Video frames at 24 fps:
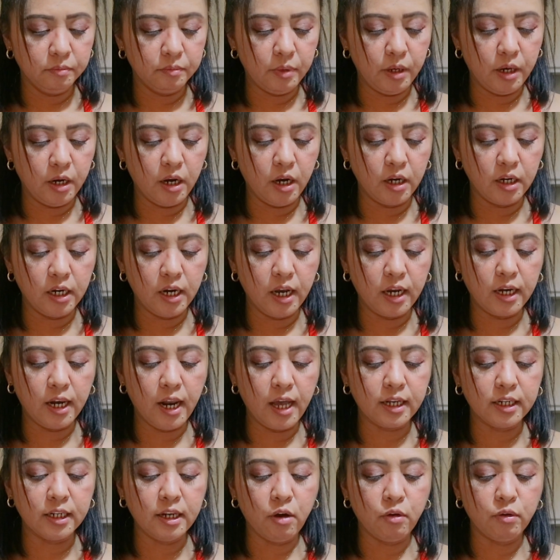parang
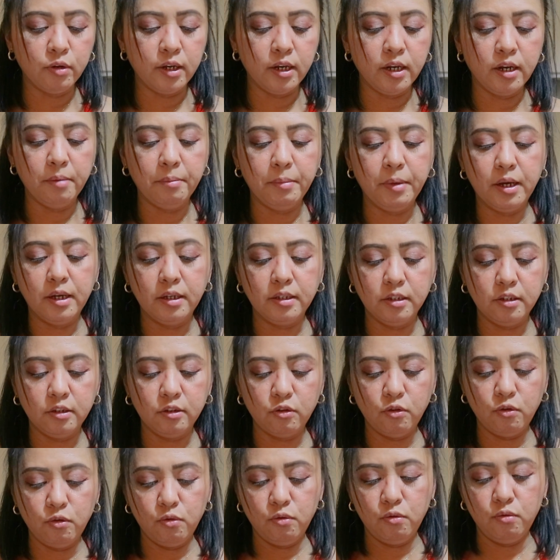nag-lockdown na naman
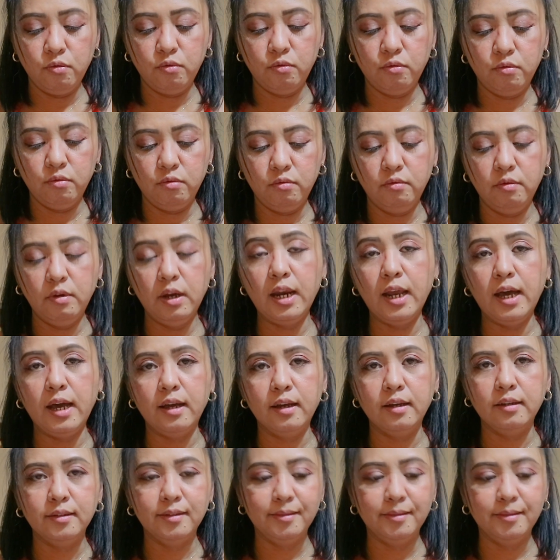so wala.